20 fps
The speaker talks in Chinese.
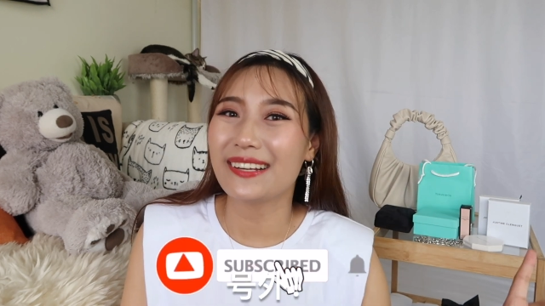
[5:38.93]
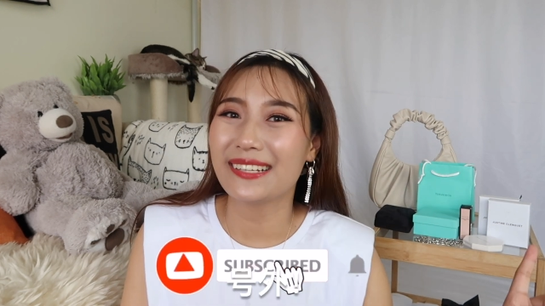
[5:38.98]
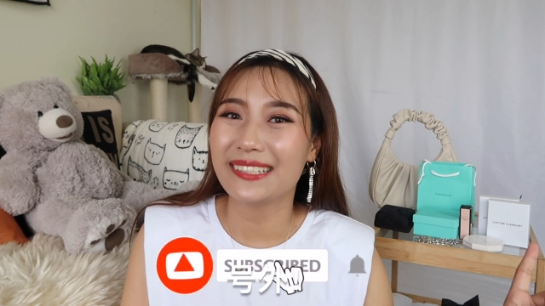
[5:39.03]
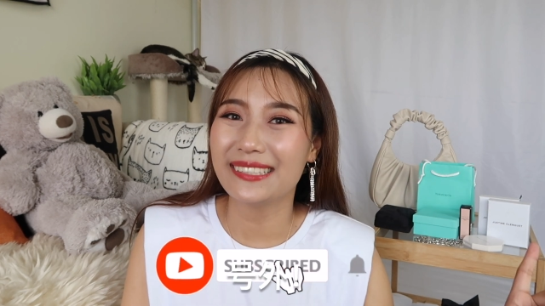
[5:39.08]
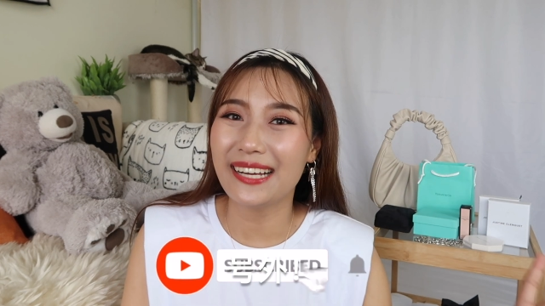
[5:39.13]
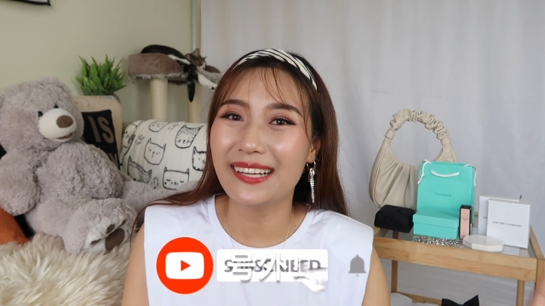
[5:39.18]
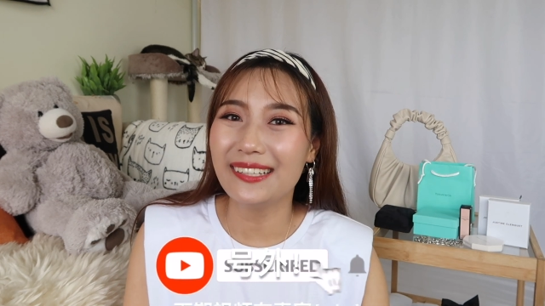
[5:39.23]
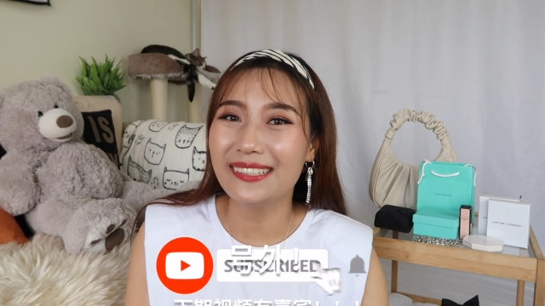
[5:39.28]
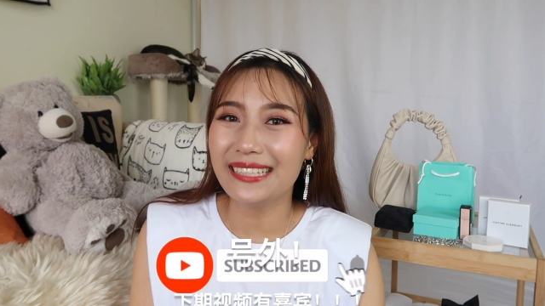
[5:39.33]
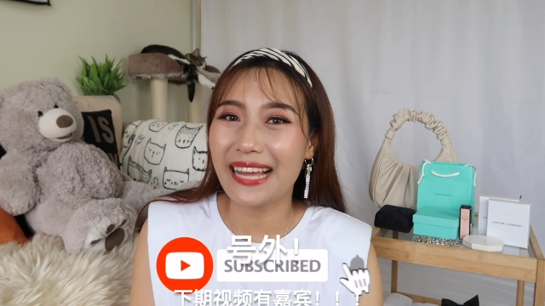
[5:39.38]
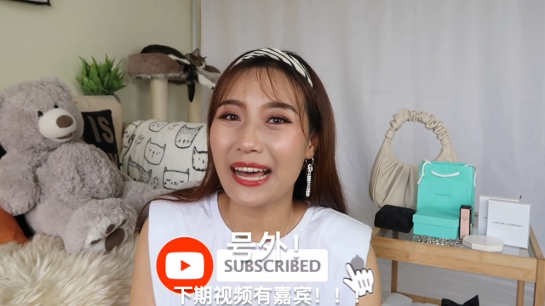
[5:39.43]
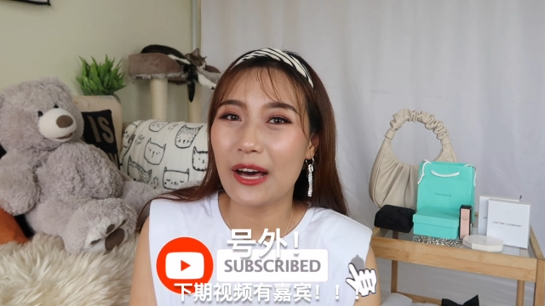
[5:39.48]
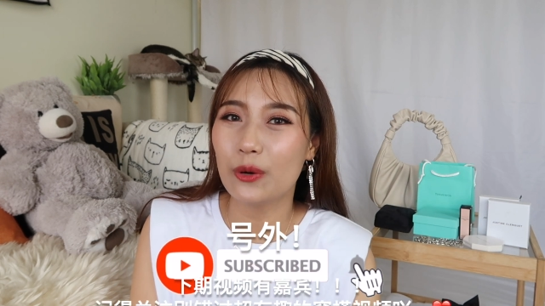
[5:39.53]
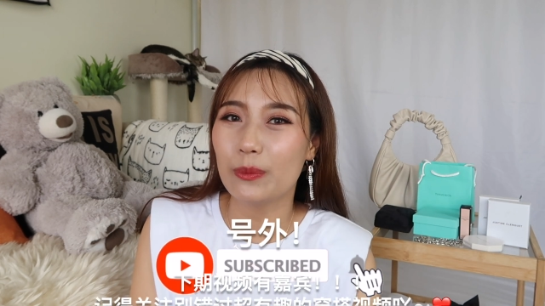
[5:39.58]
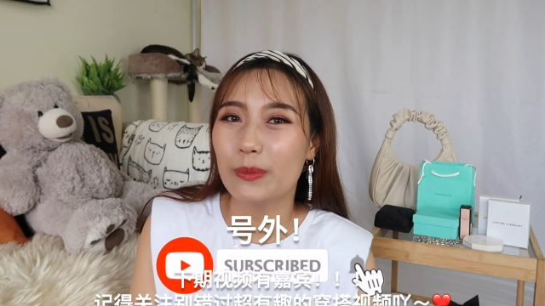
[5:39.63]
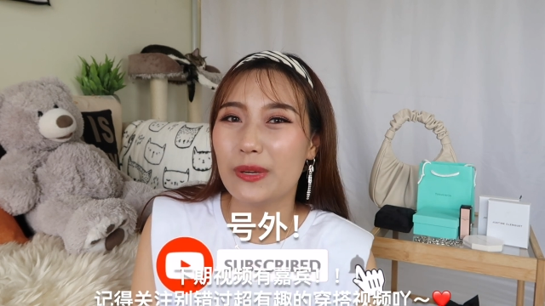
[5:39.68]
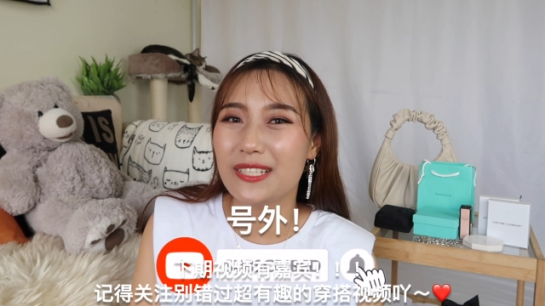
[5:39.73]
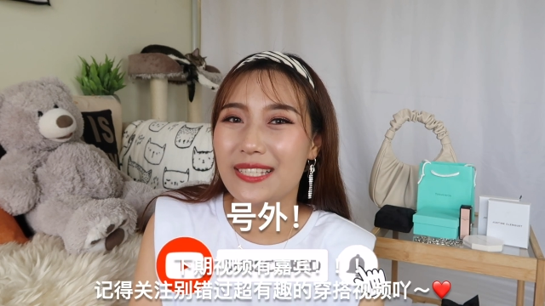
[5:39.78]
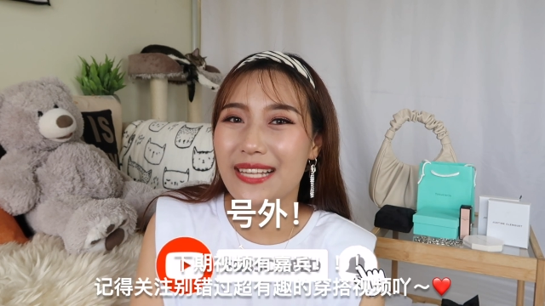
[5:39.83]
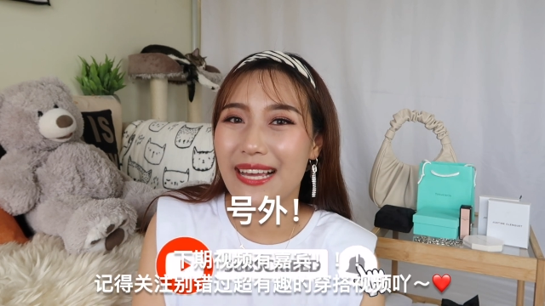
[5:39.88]
铃铛。那我
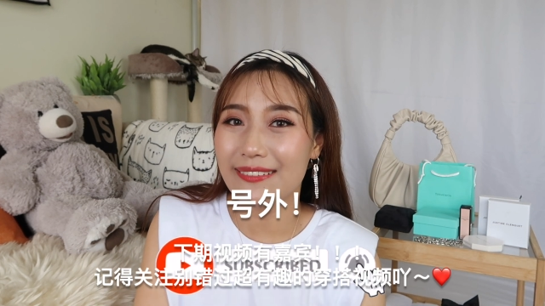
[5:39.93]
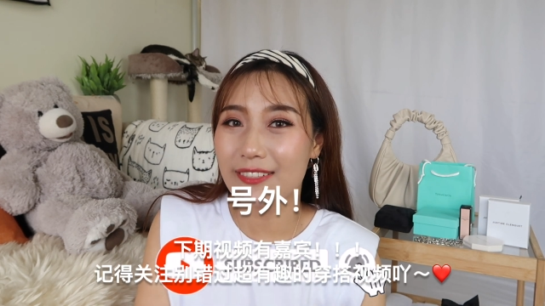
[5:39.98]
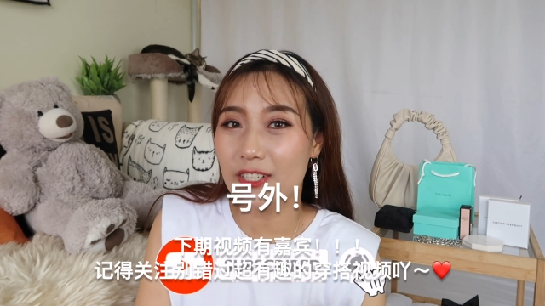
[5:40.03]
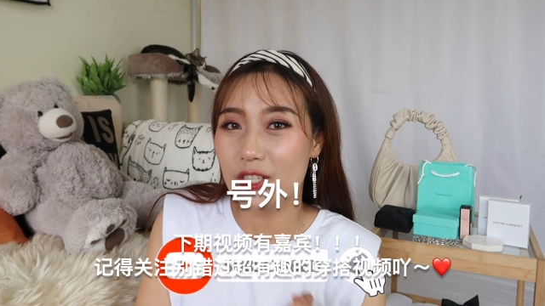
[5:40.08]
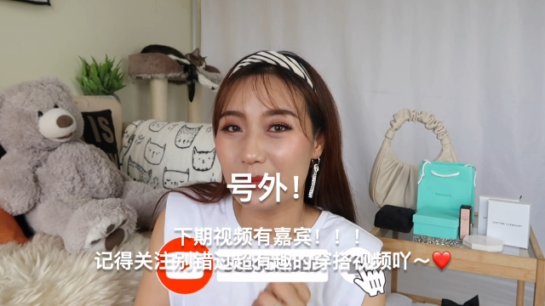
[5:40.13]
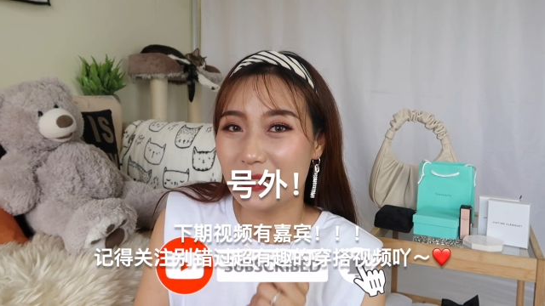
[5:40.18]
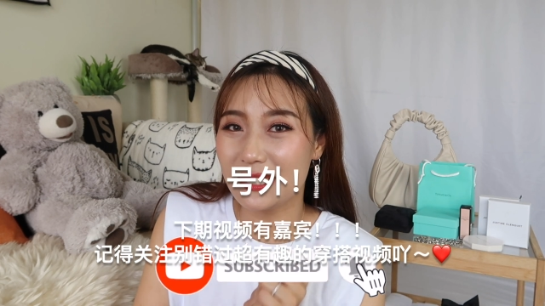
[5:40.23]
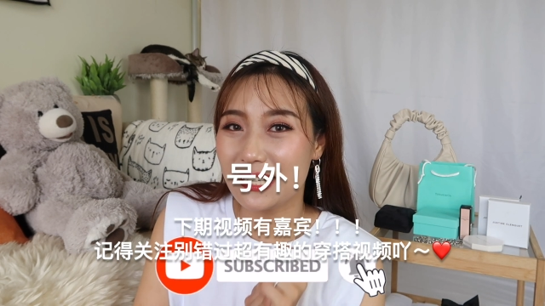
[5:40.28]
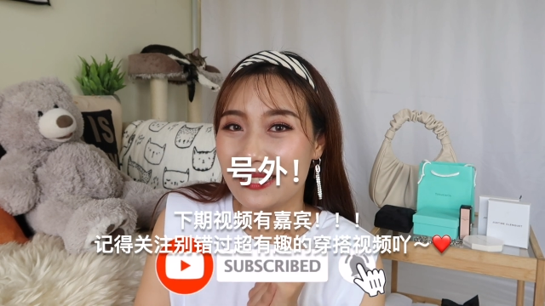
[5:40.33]
们下期视频